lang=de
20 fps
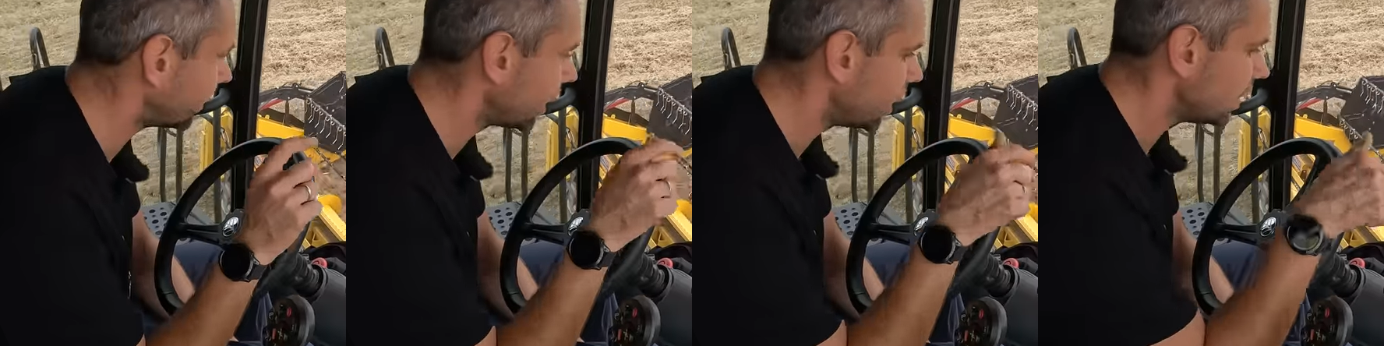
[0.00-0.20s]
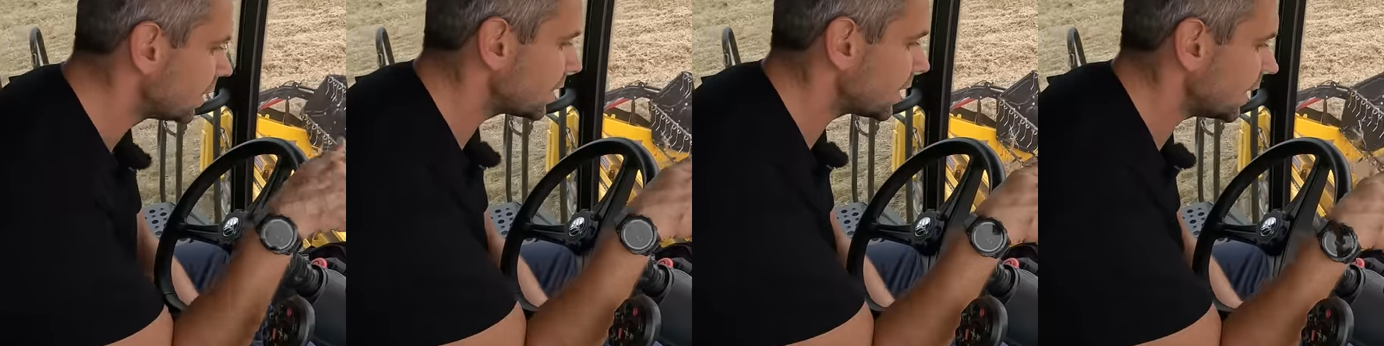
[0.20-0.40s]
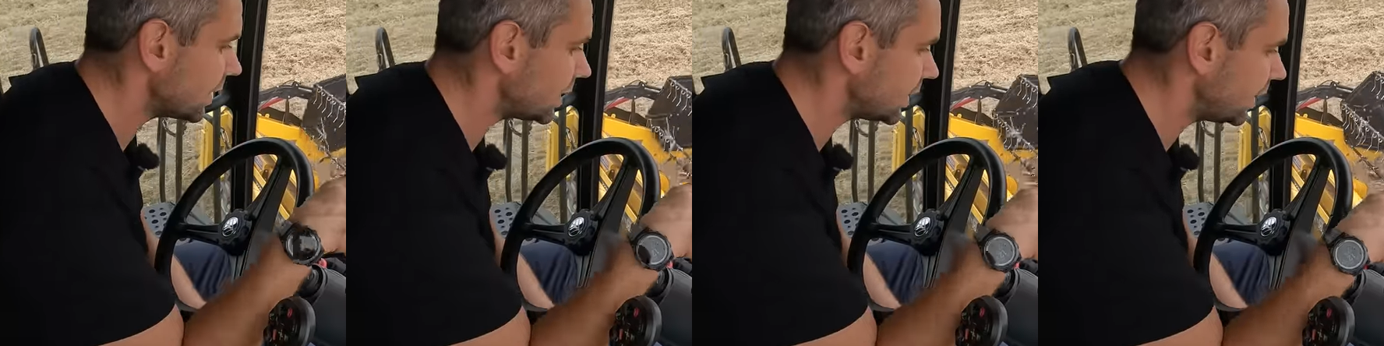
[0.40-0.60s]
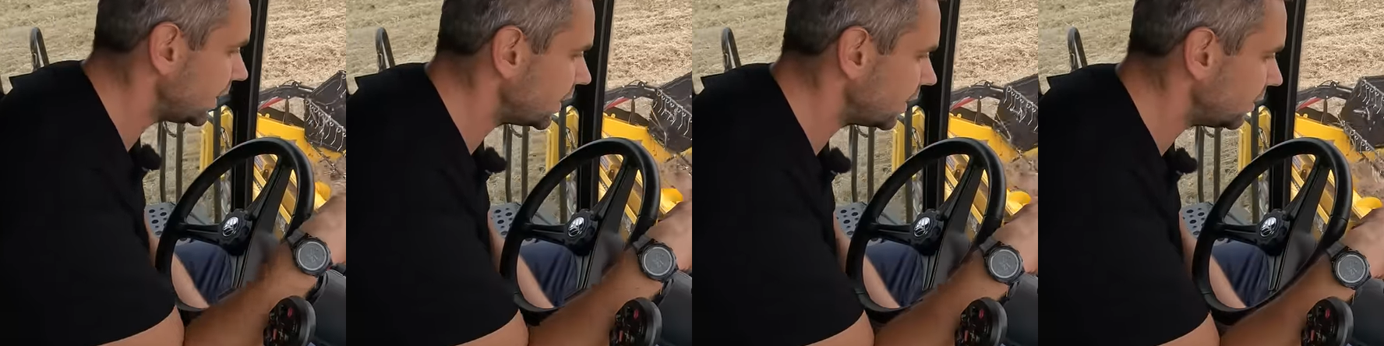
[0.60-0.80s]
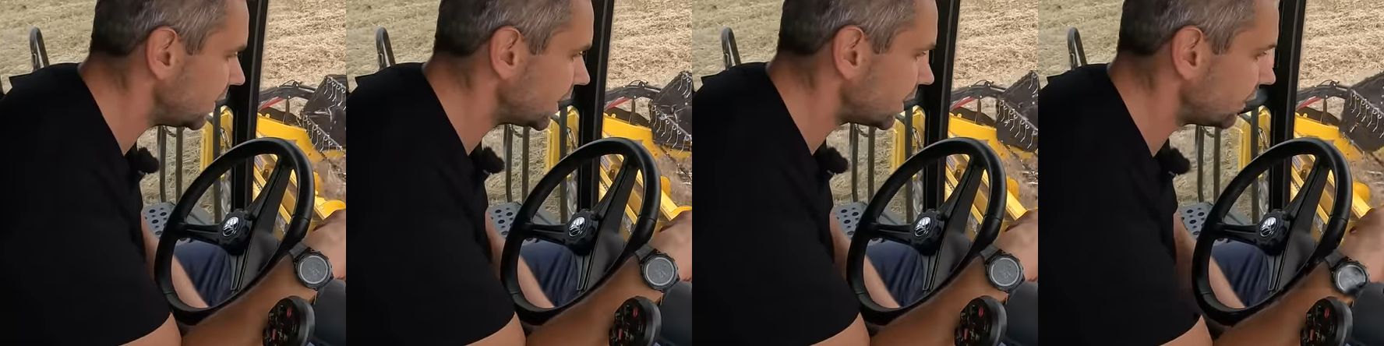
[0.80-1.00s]
Das heißt, hier in der
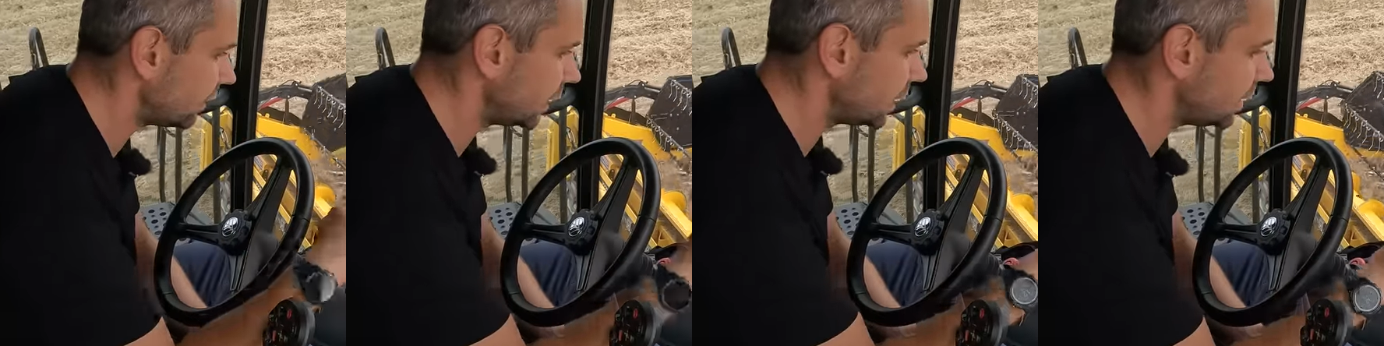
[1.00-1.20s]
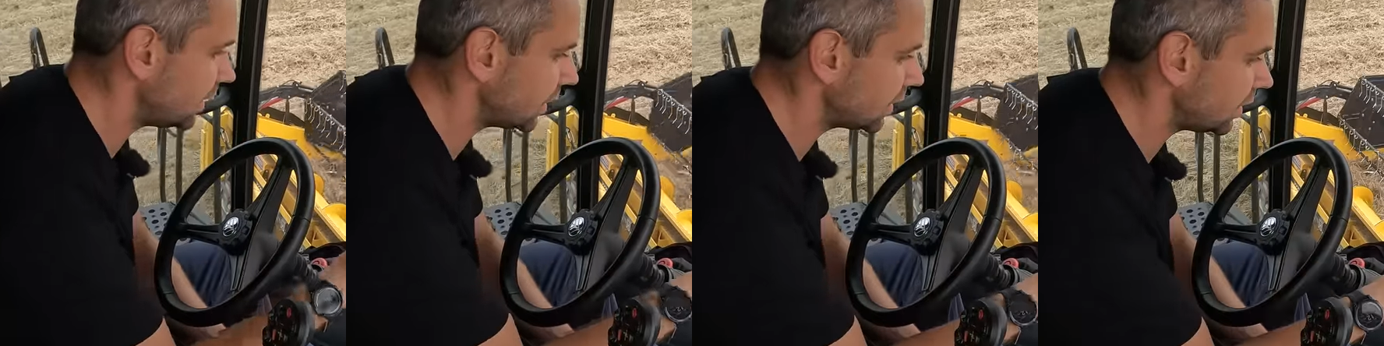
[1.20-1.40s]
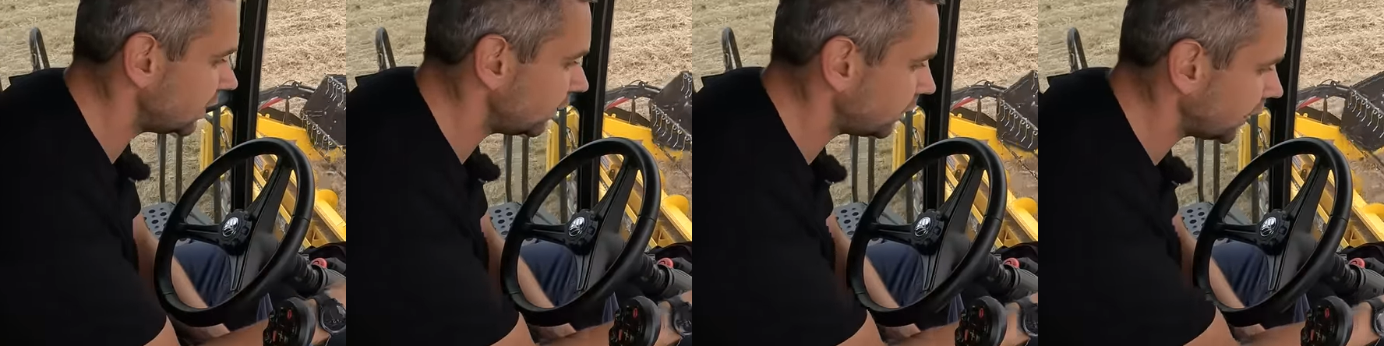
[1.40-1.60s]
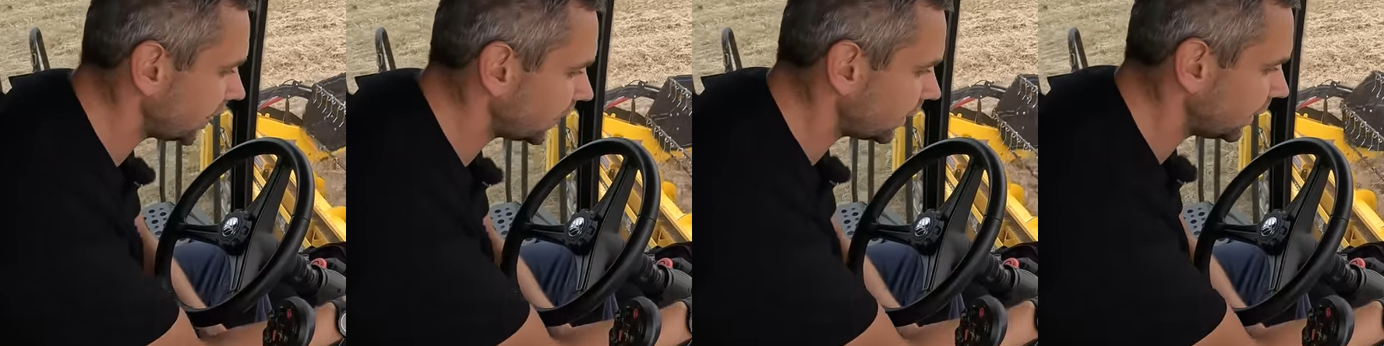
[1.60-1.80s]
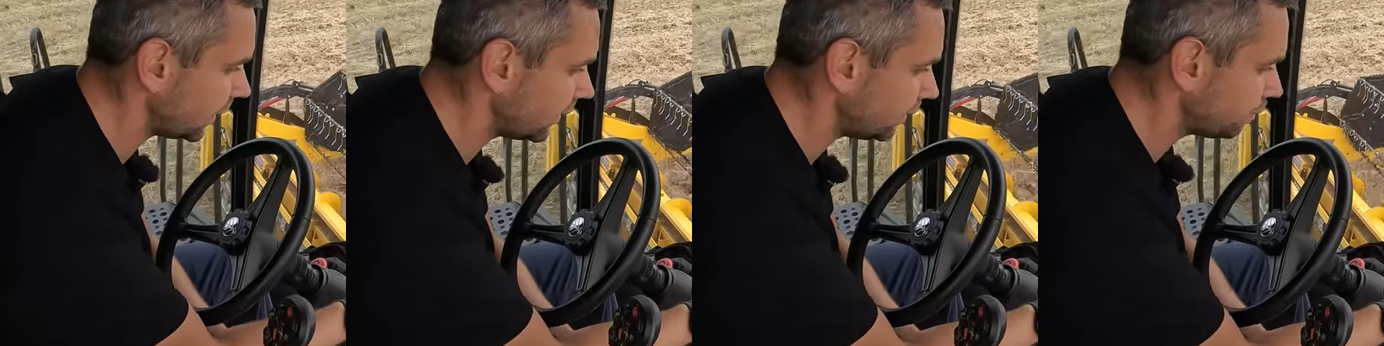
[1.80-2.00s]
Mitte, wenn ich hier tiefer
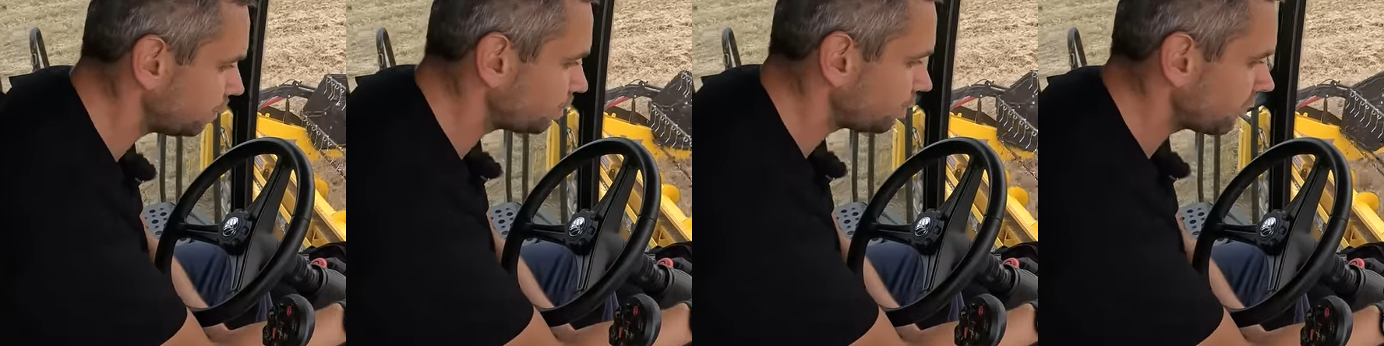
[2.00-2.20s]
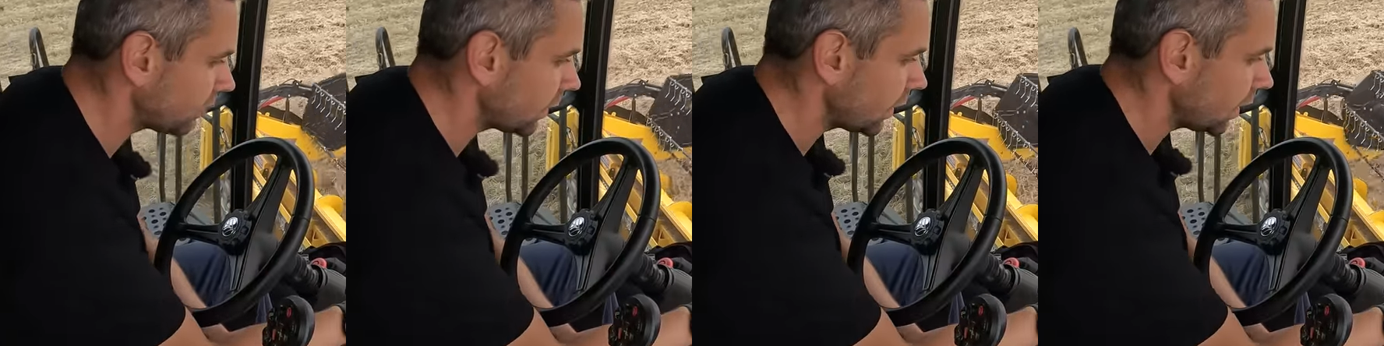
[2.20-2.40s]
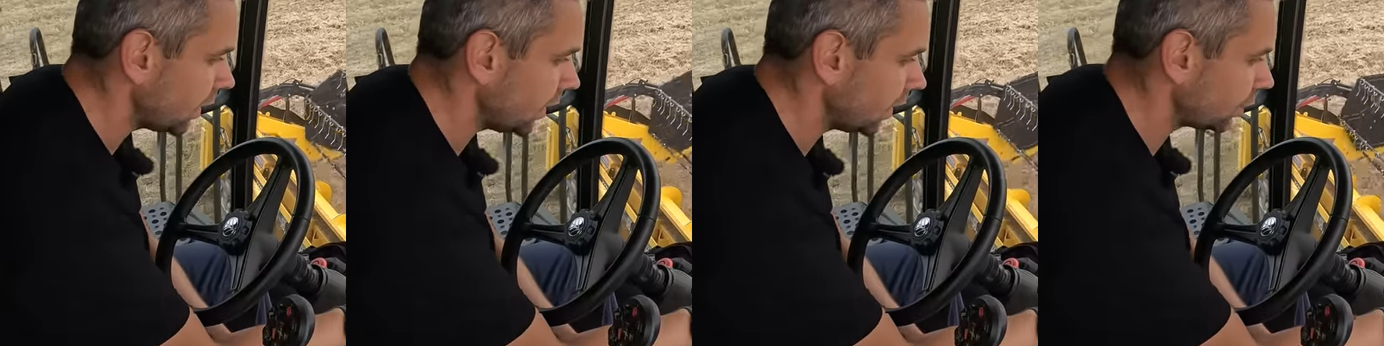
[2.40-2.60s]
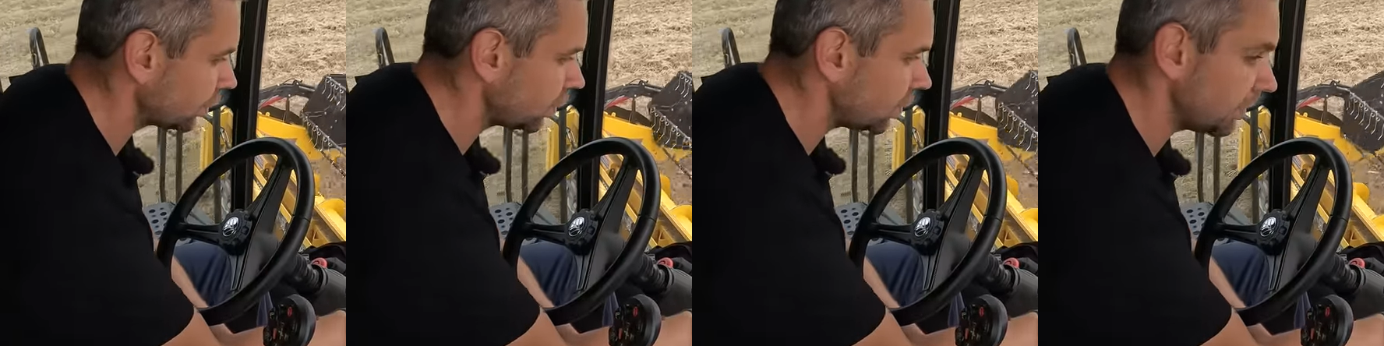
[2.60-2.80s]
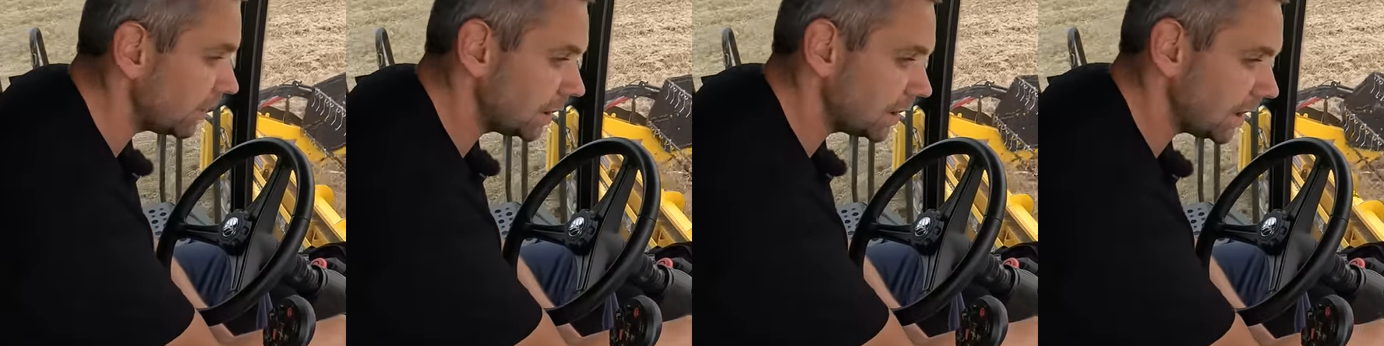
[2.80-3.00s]
gehe, äh,
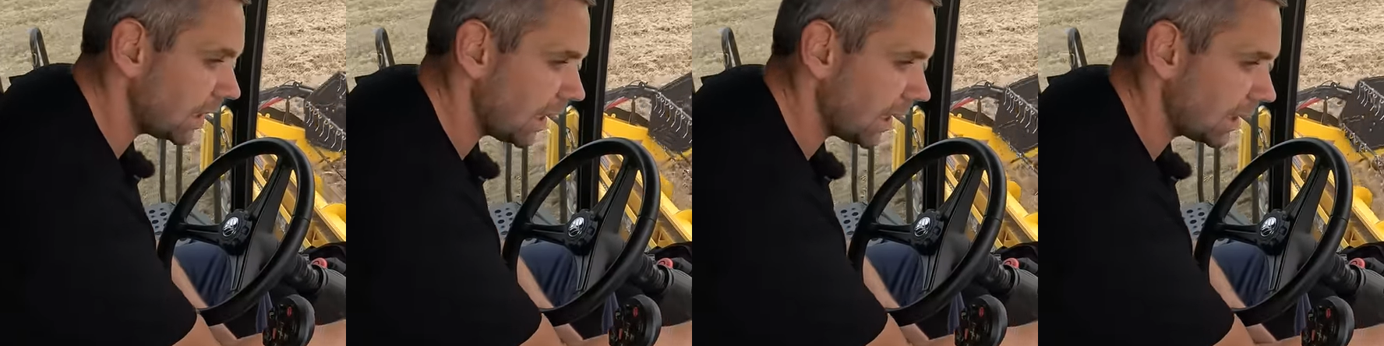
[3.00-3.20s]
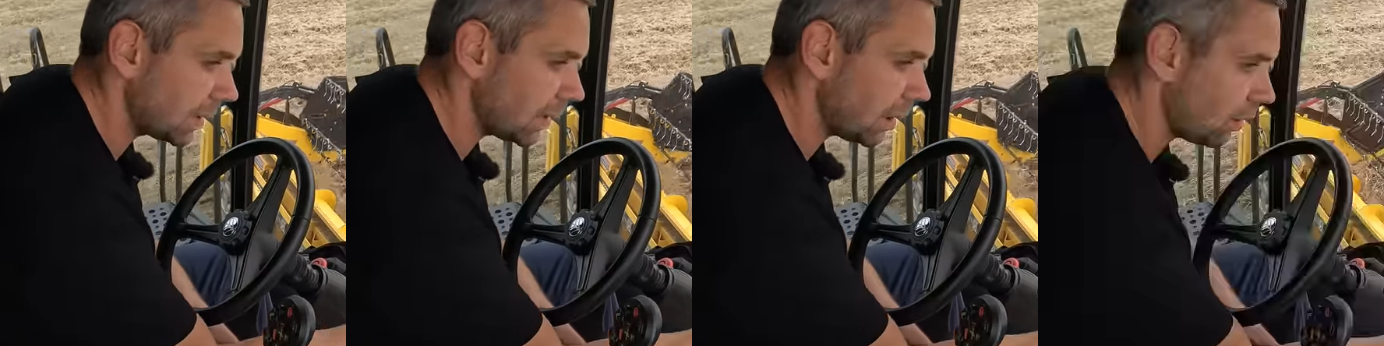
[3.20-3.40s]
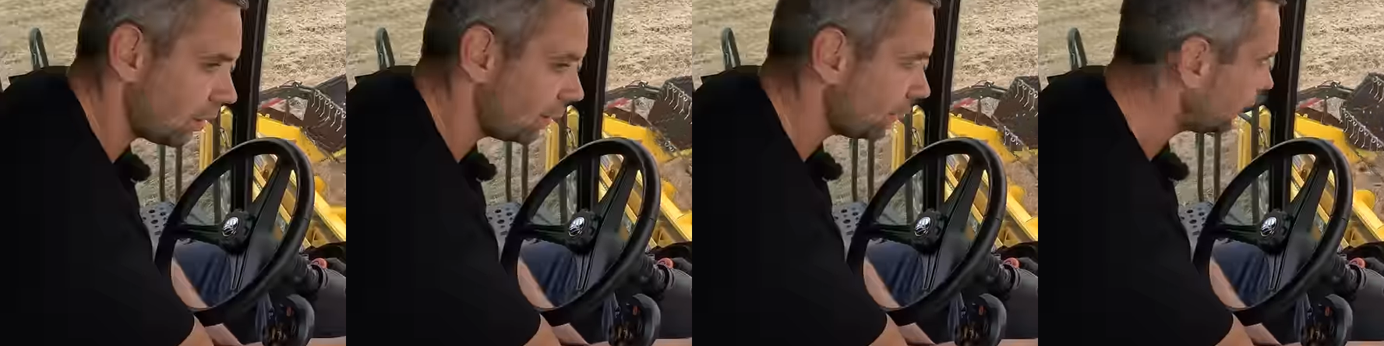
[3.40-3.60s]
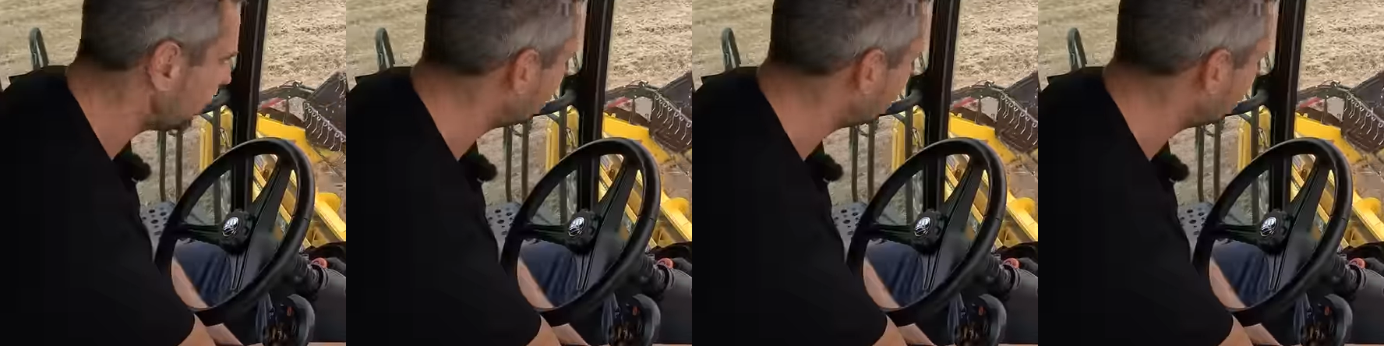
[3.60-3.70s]
schiebe ich hier Erde auf